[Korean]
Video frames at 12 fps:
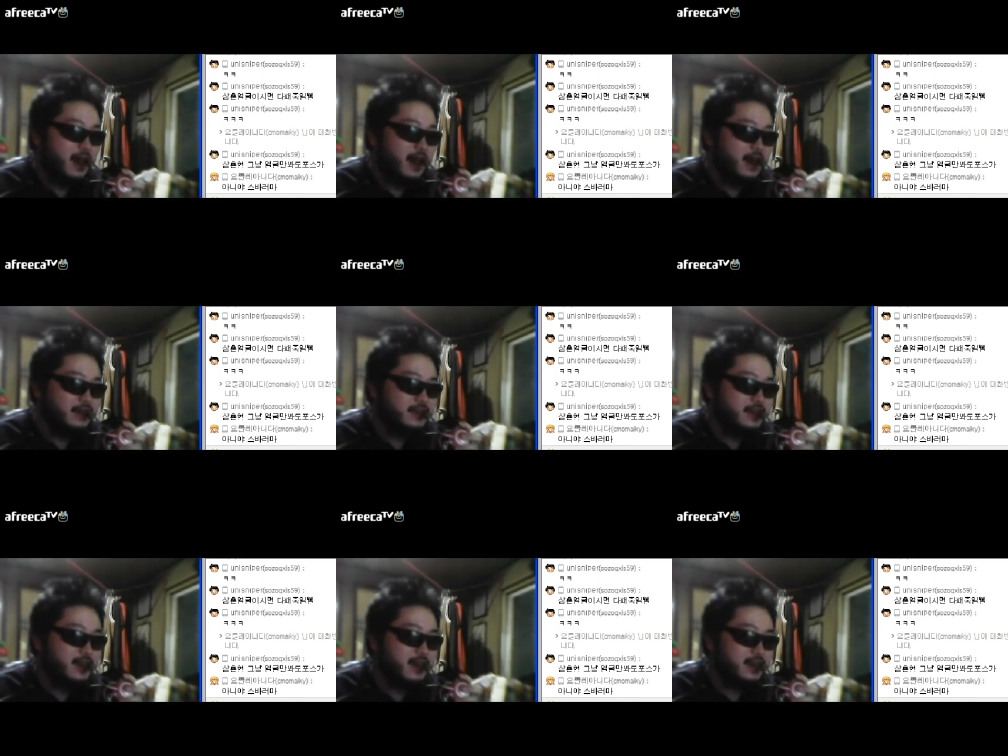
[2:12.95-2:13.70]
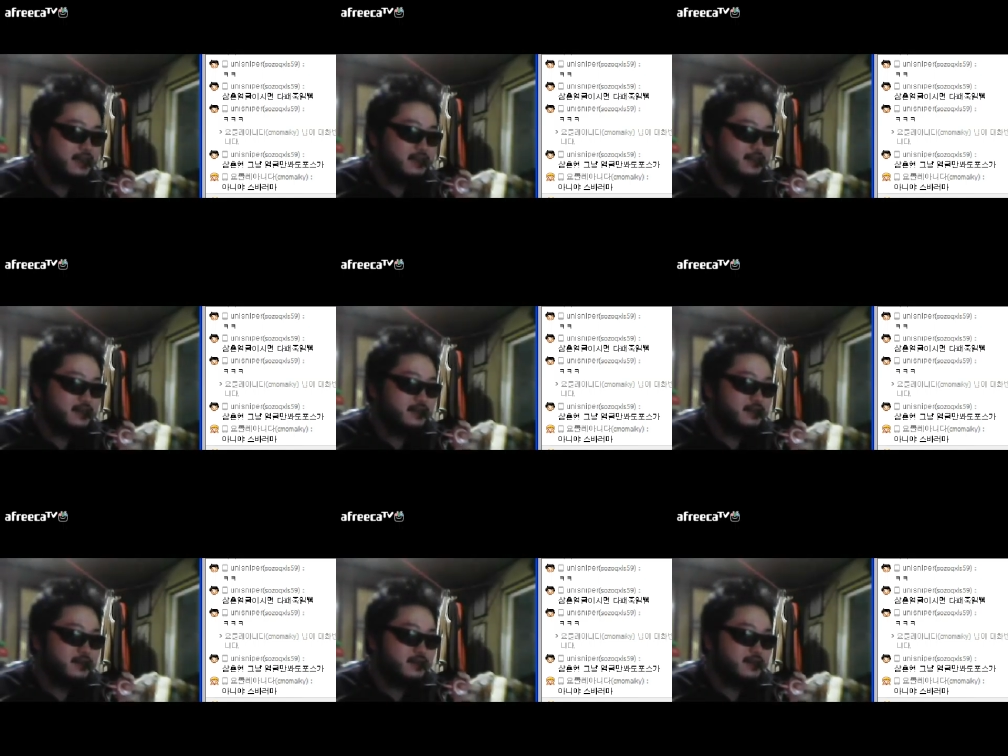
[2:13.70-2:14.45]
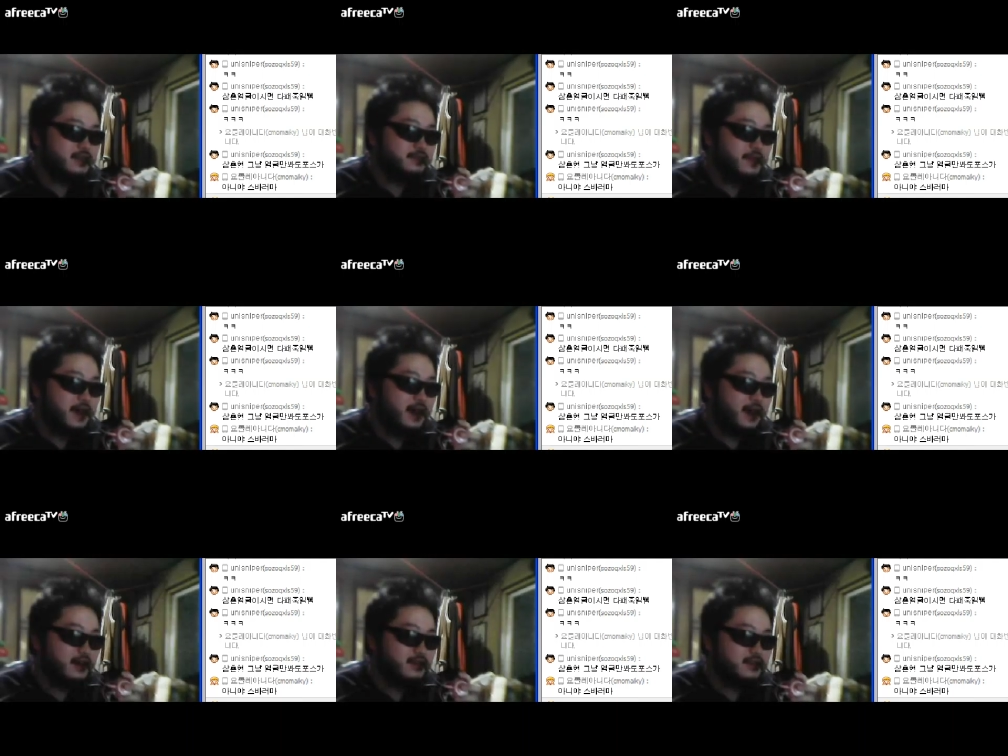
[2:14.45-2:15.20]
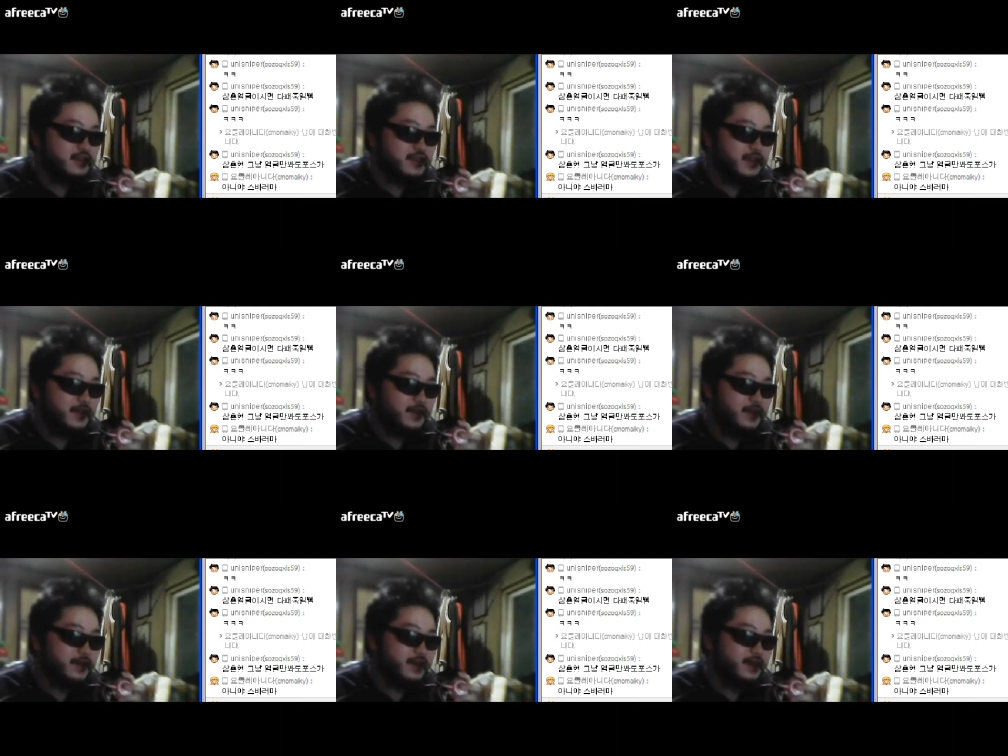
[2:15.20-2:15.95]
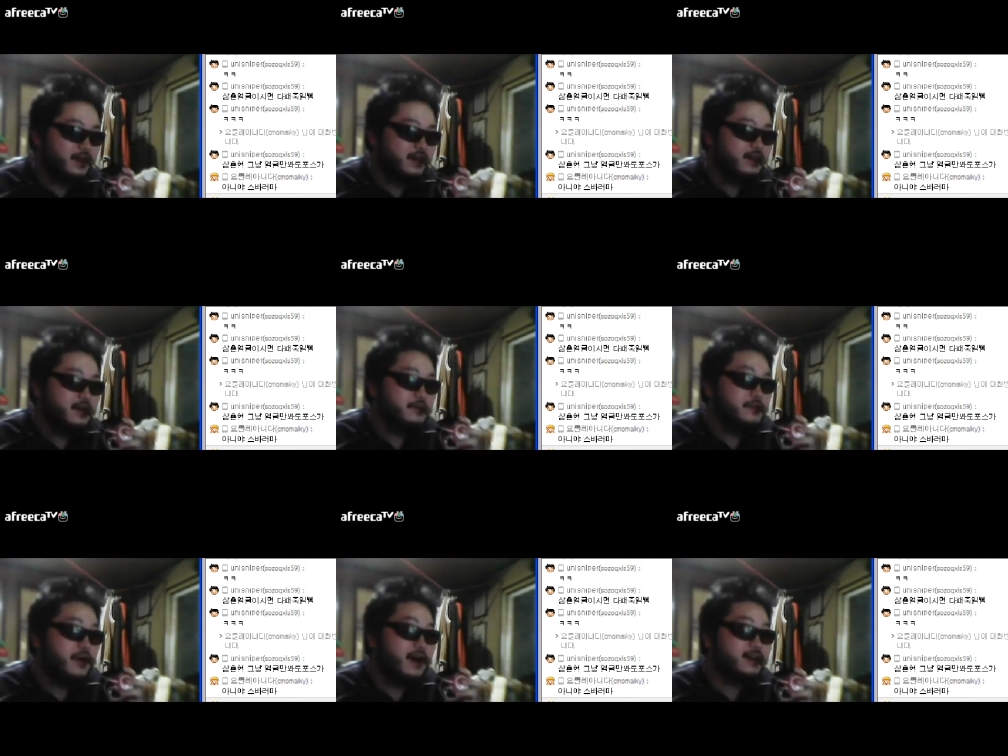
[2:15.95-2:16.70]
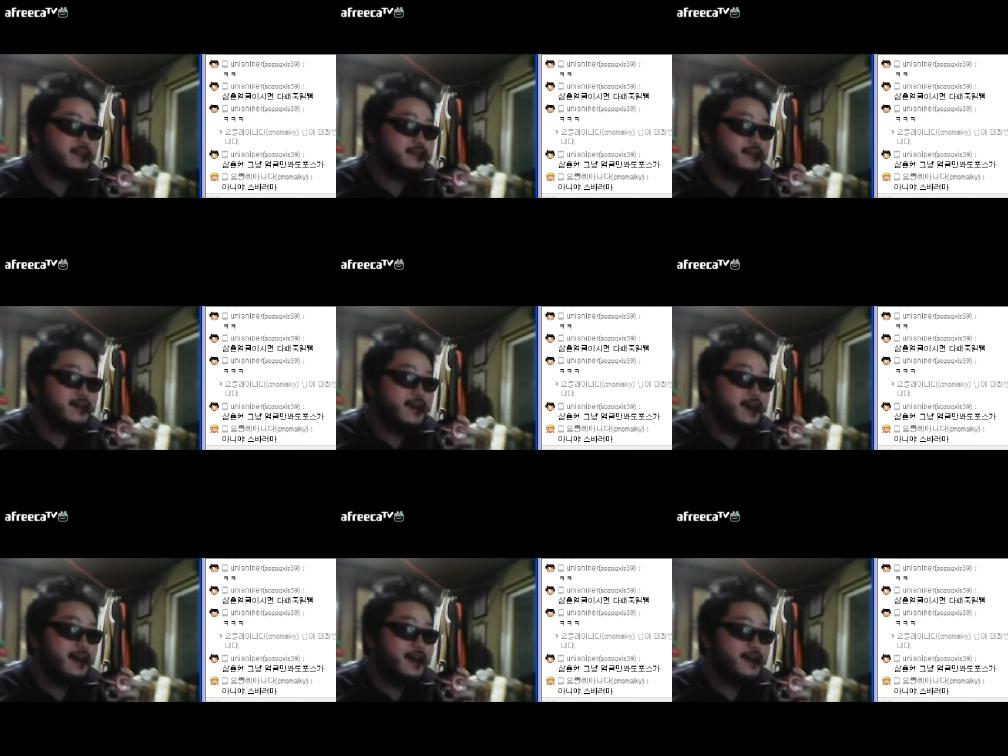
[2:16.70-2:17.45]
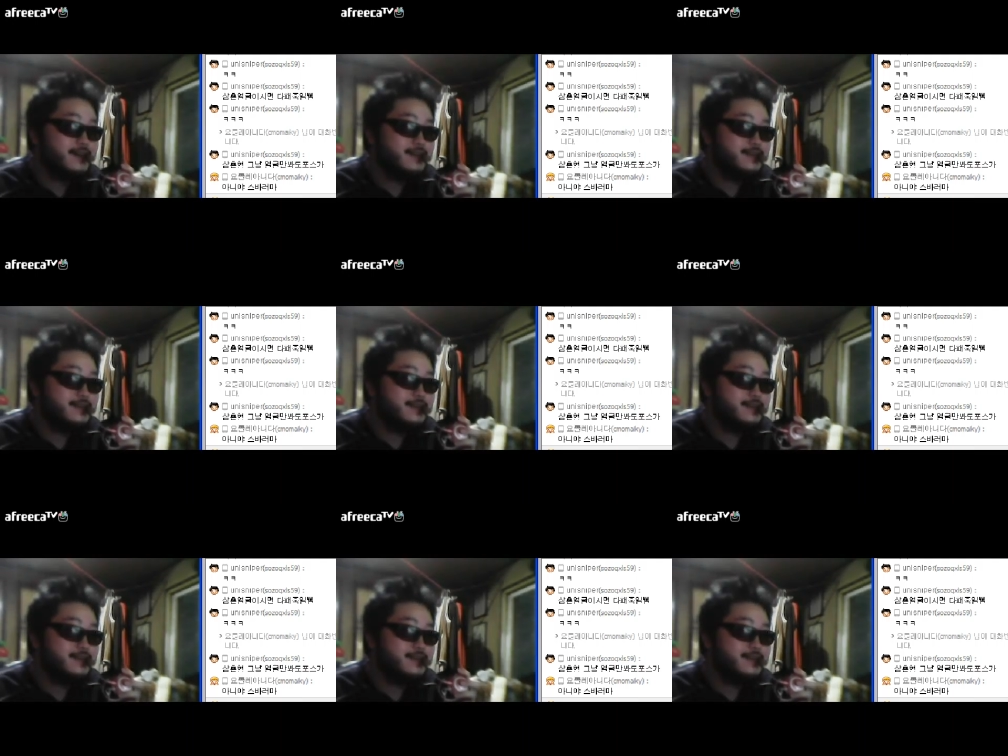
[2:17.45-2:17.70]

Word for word: 아니야, 어, 스바 이러시네요. 예. 뭐 하는 거야?